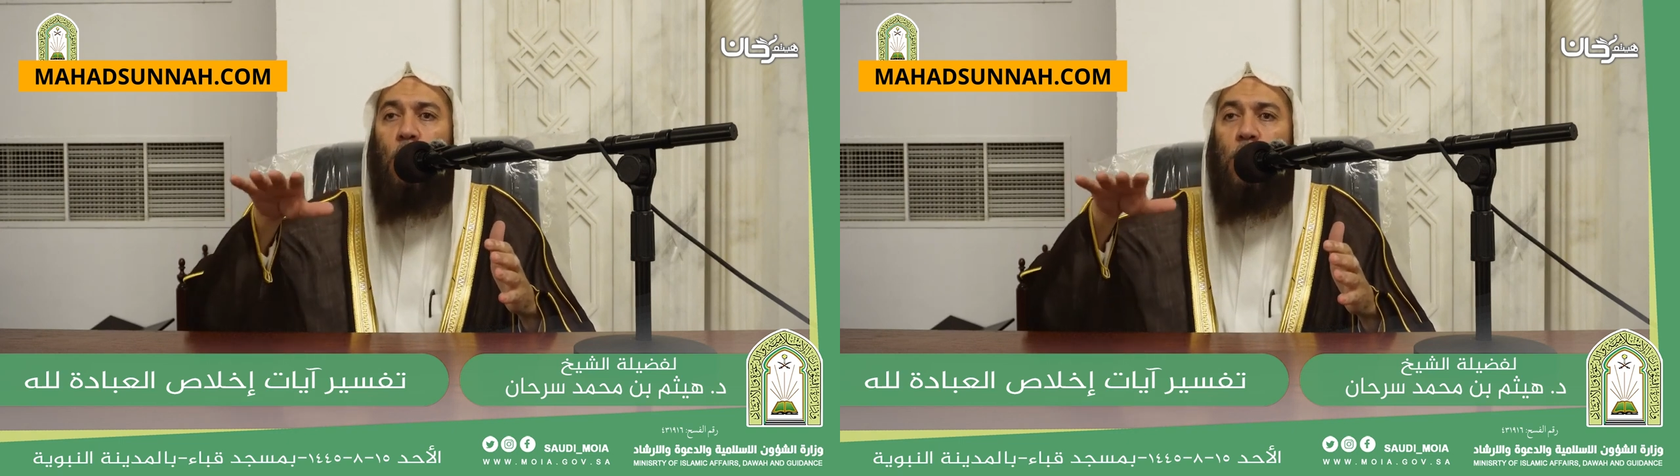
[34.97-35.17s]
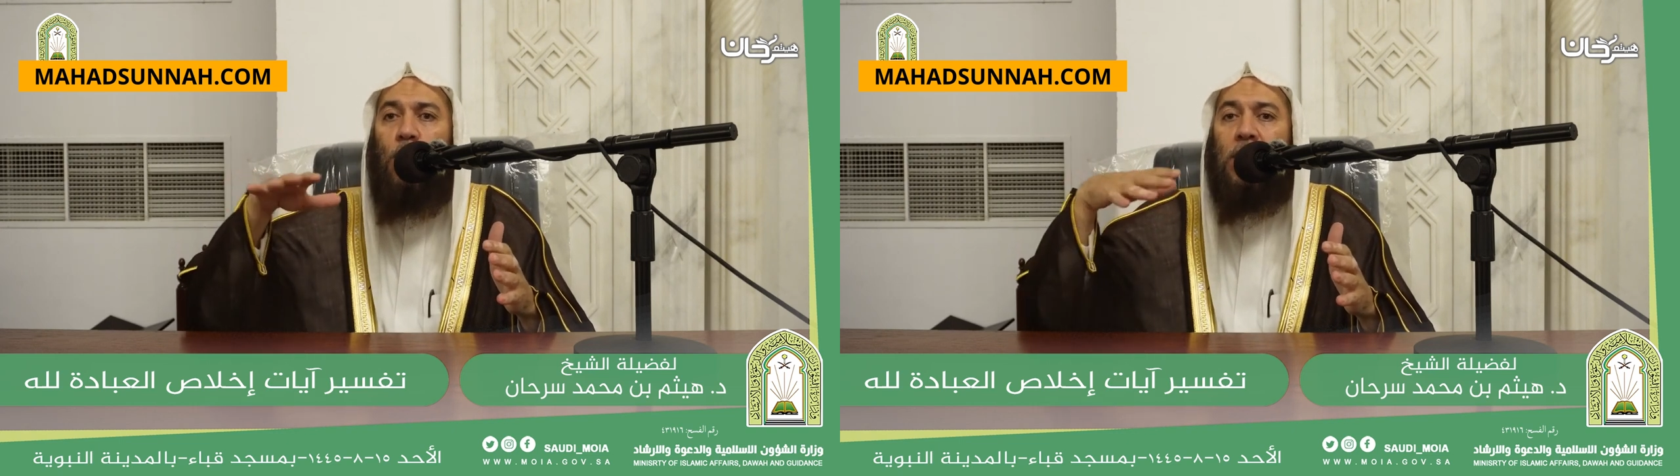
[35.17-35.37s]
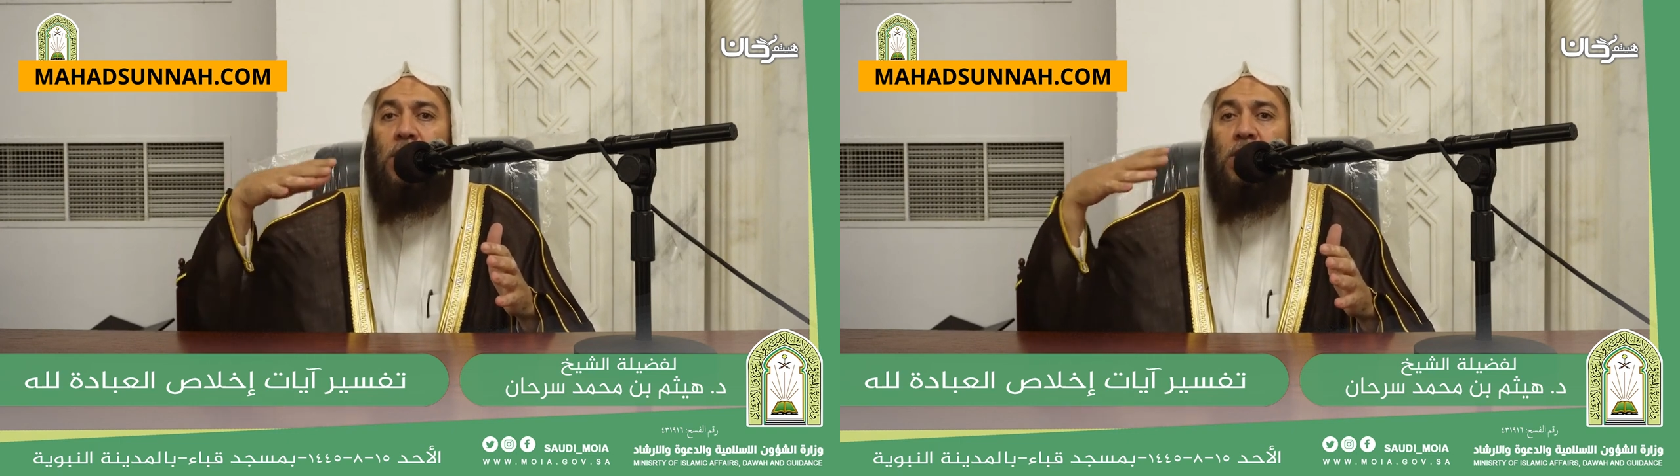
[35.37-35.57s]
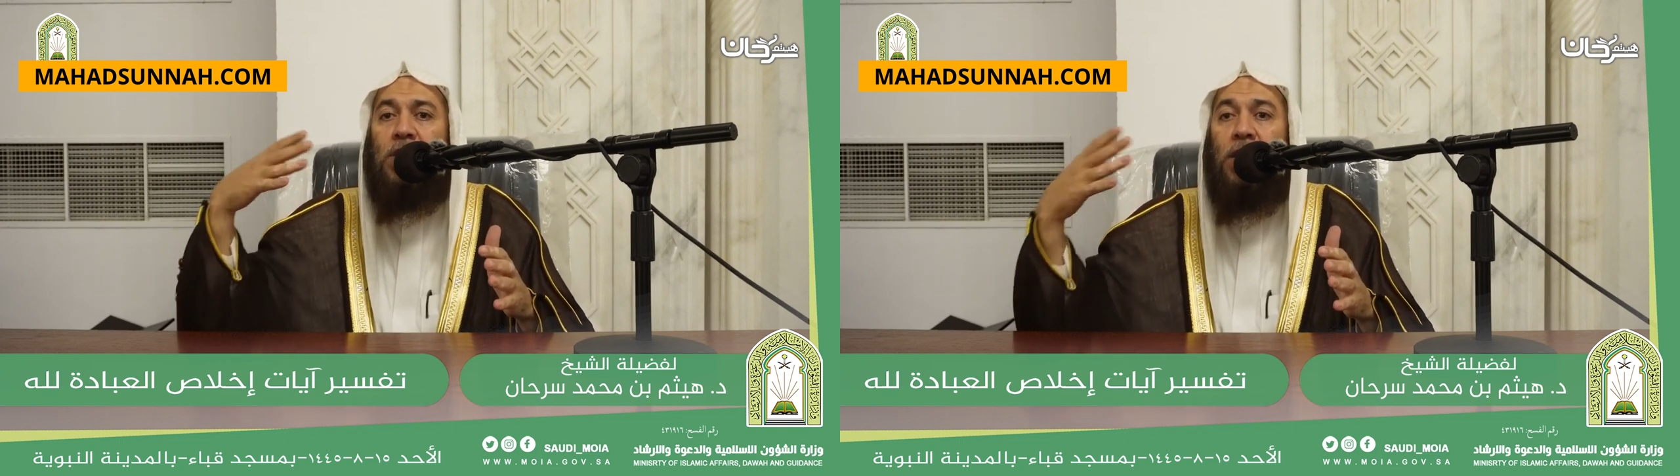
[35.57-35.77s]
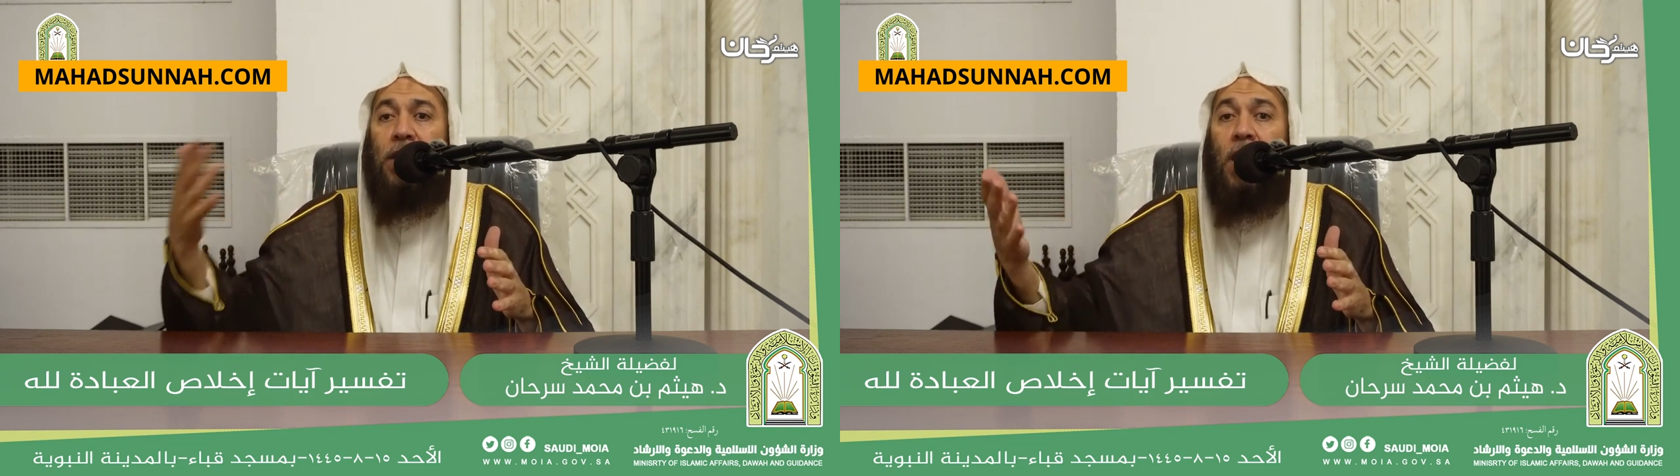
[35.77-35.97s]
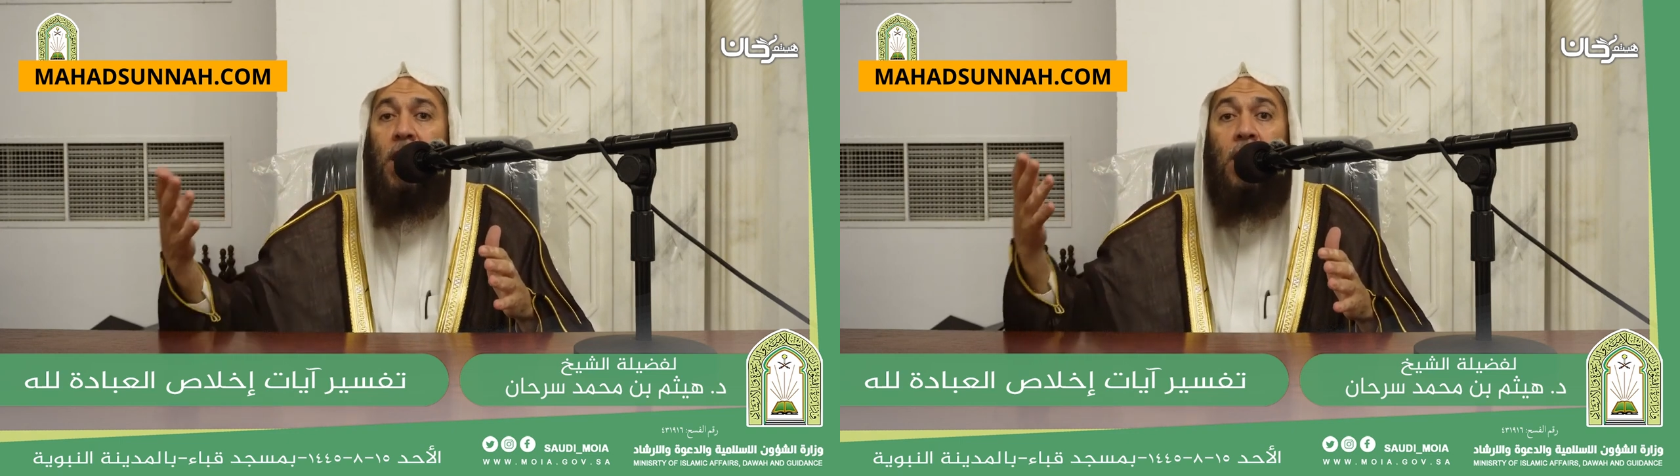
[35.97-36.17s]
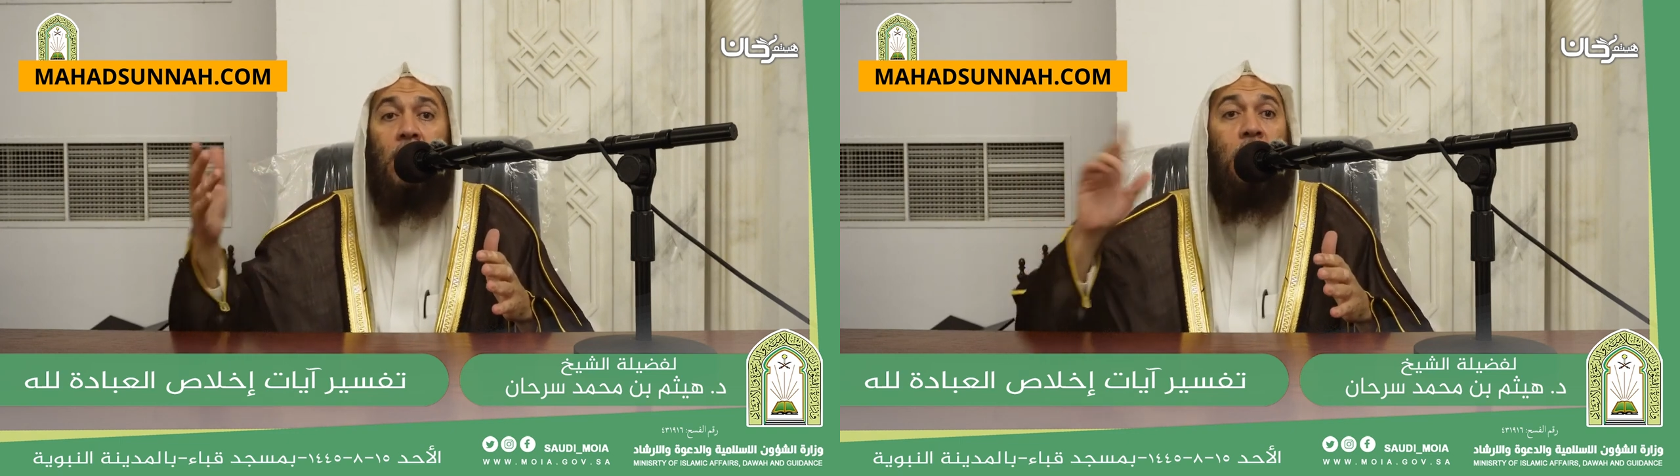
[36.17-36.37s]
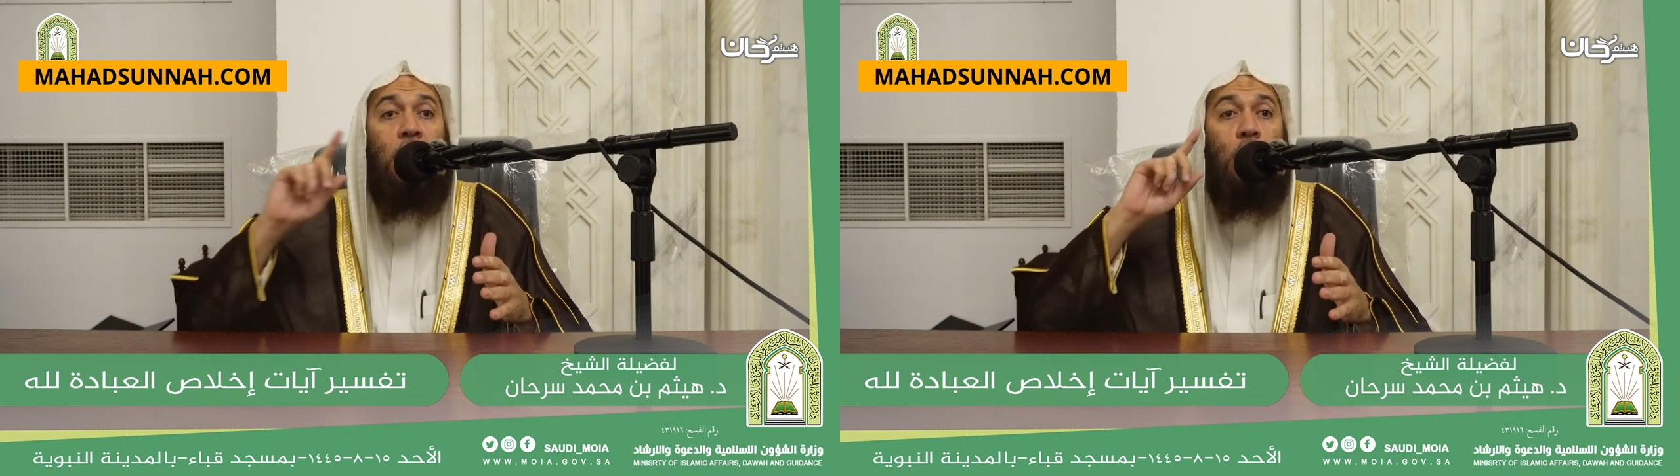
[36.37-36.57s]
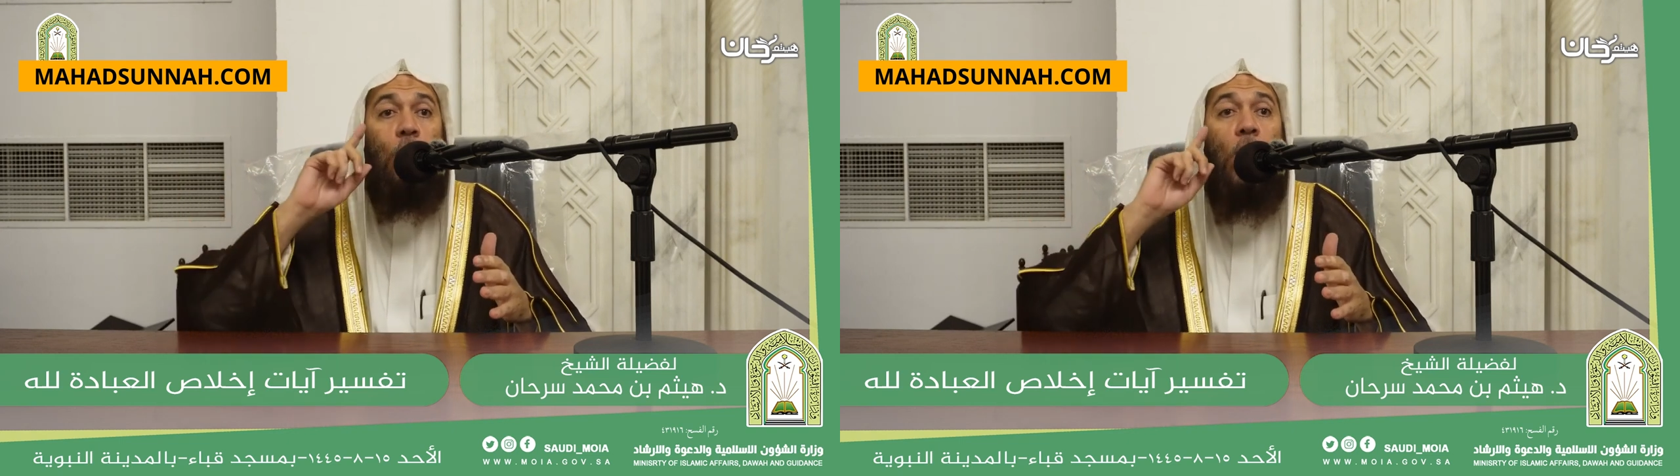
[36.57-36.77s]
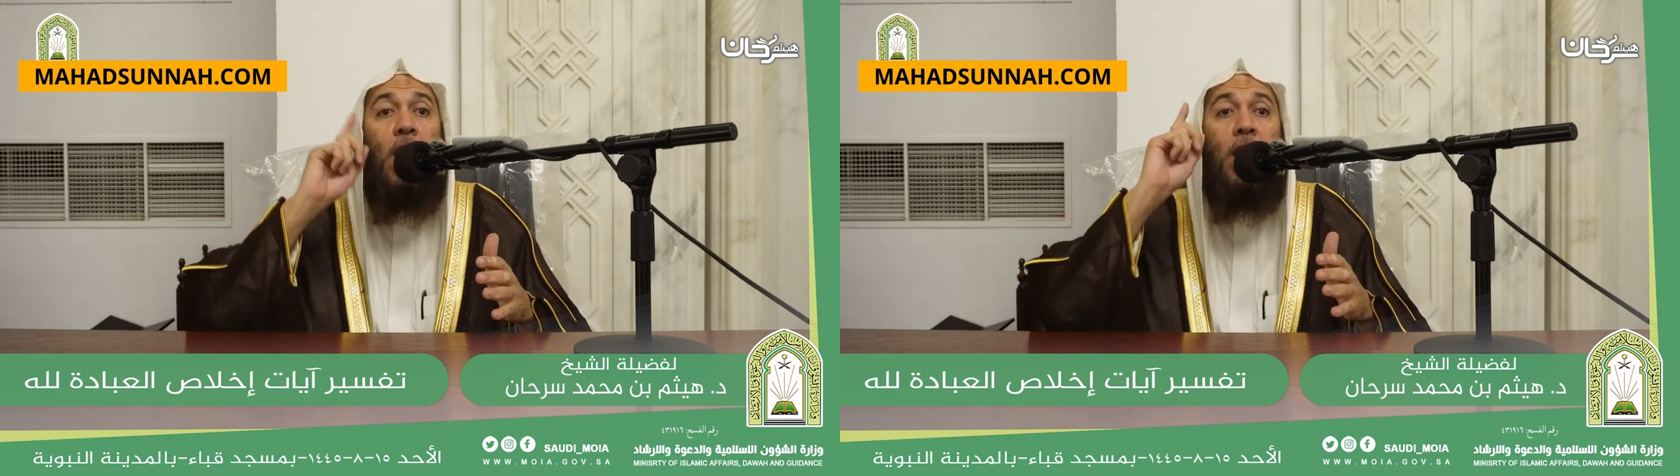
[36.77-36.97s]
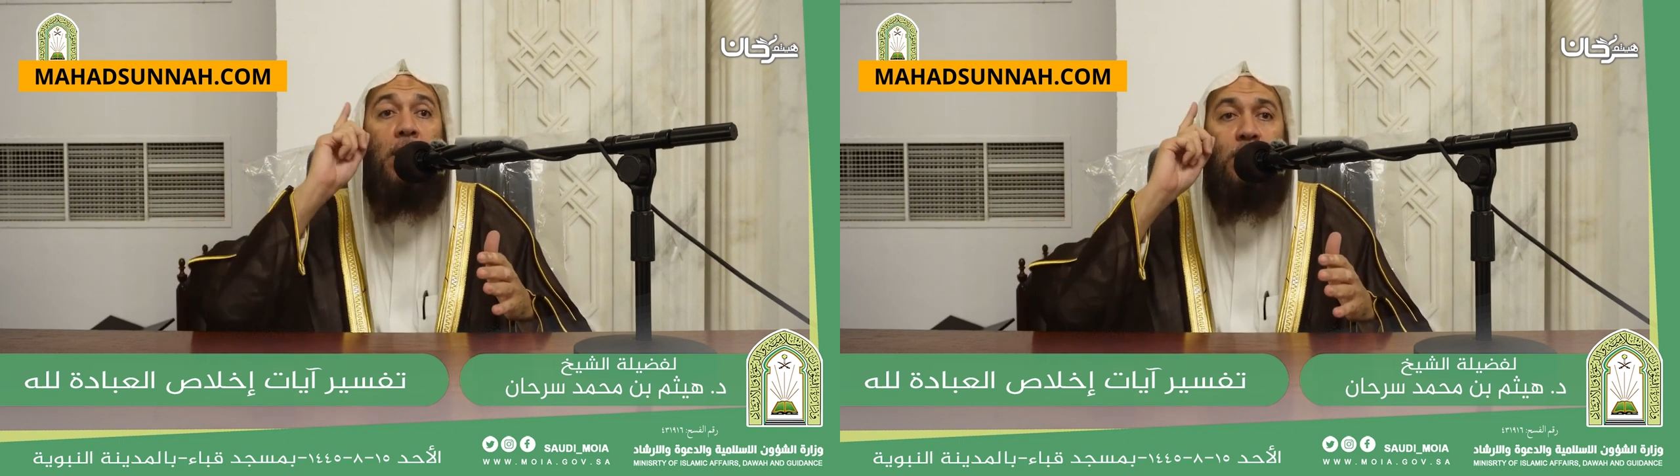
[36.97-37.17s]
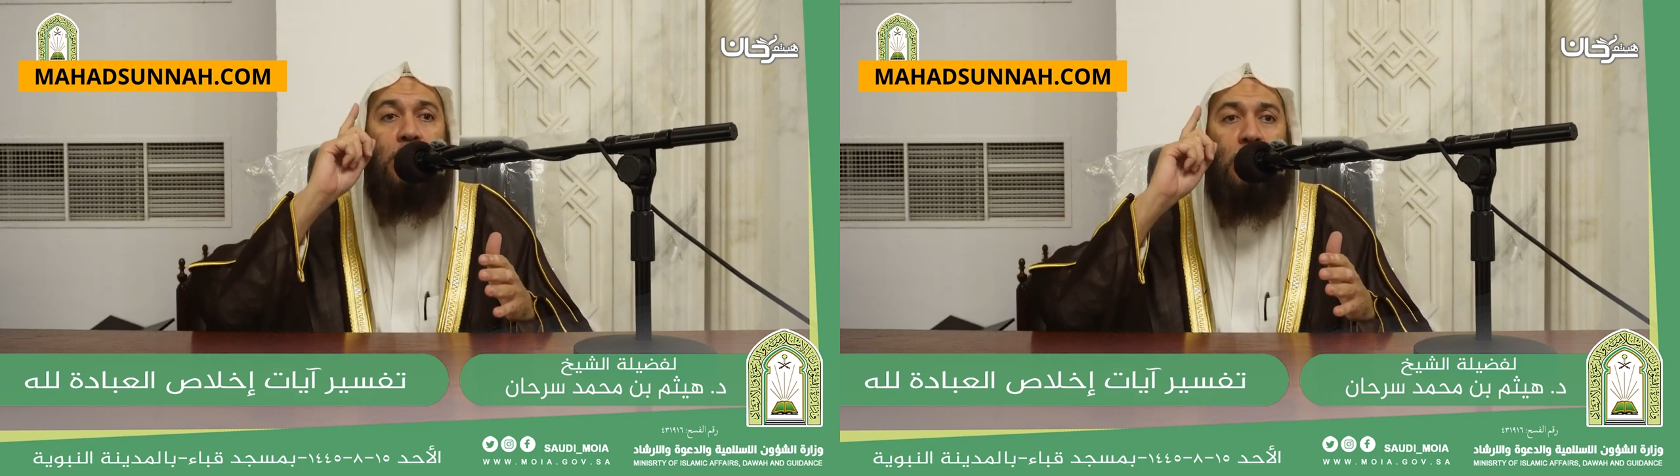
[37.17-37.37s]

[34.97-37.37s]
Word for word: في وقت السراء تجده خائف